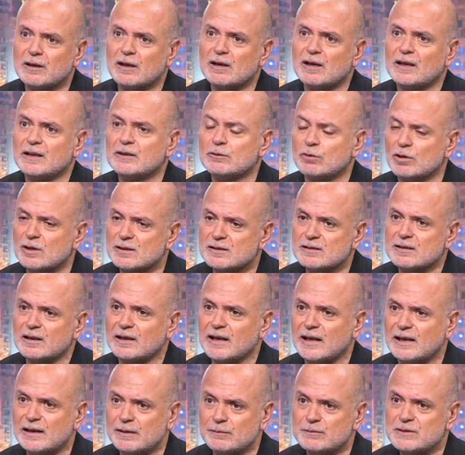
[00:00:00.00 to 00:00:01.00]
الطالعين
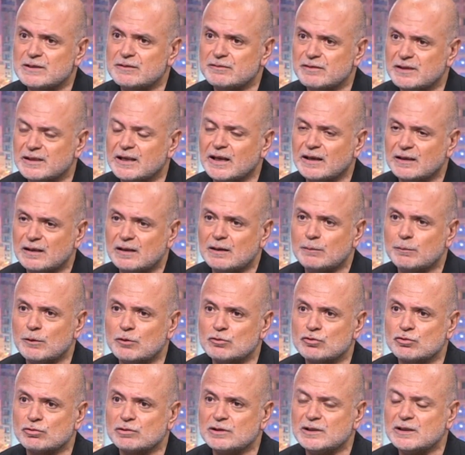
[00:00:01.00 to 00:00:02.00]
وخاصه على الام تي في يعني اللي
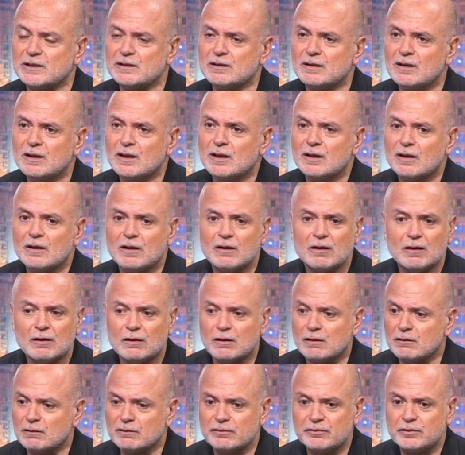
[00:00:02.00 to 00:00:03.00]
موجودين
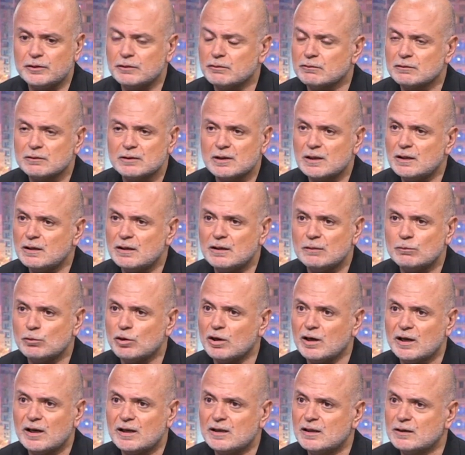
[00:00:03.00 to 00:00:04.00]
فيهم كل
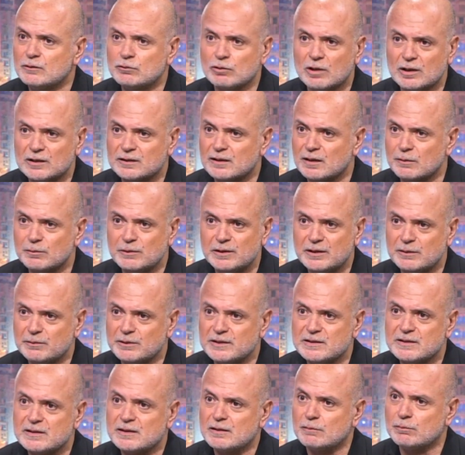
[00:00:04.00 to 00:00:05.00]
المؤهلات واكثر مني
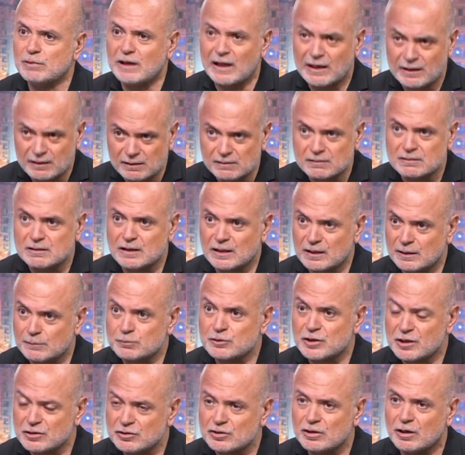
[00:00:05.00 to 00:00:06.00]
بكثير بالعكس انا
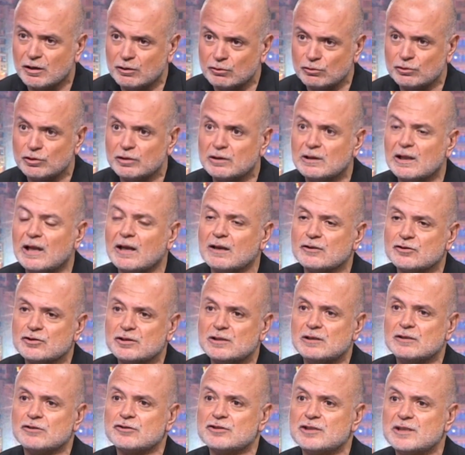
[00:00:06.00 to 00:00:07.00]
بشجع انه يطلع
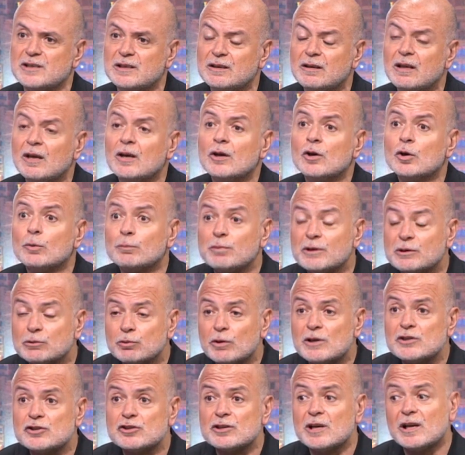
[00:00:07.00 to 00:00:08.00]
جيل جديد
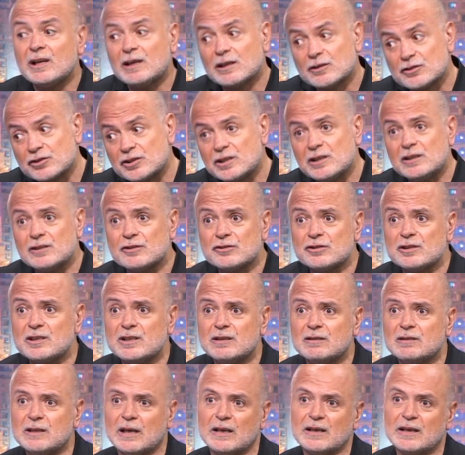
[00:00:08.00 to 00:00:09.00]
بيتوجه لجيل
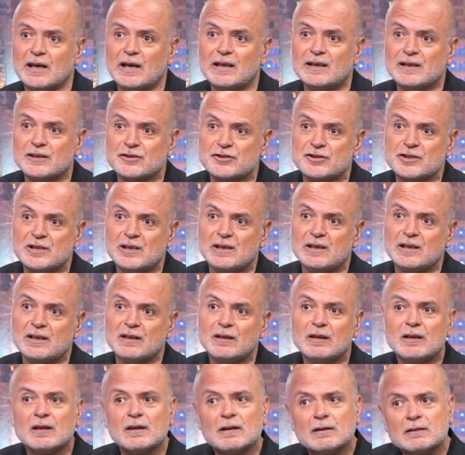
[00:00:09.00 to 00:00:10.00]
جديد يعني انا
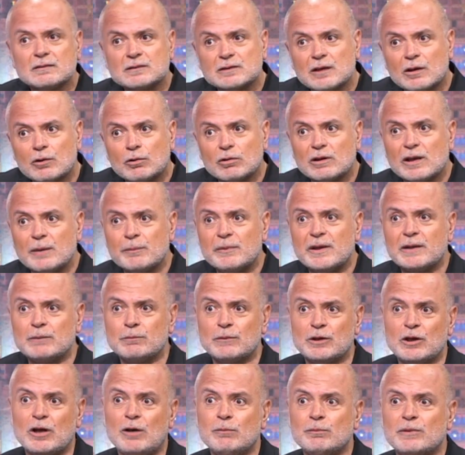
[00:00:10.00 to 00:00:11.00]
جيلي صاروا
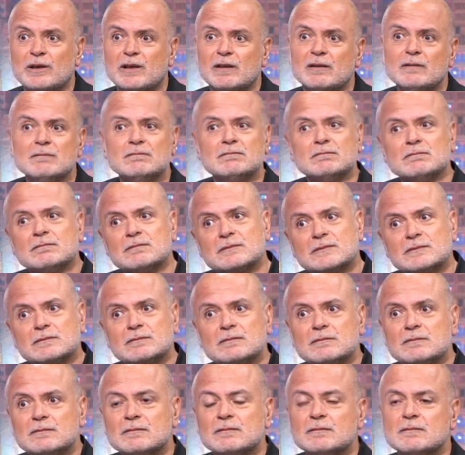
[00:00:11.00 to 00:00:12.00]
كمان من عمري لا بس في
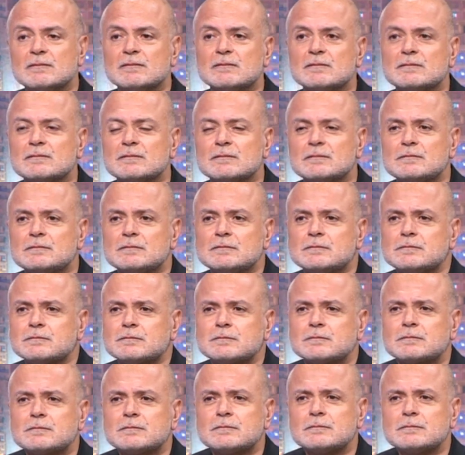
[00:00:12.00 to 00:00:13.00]
كثير ناس اذا فينا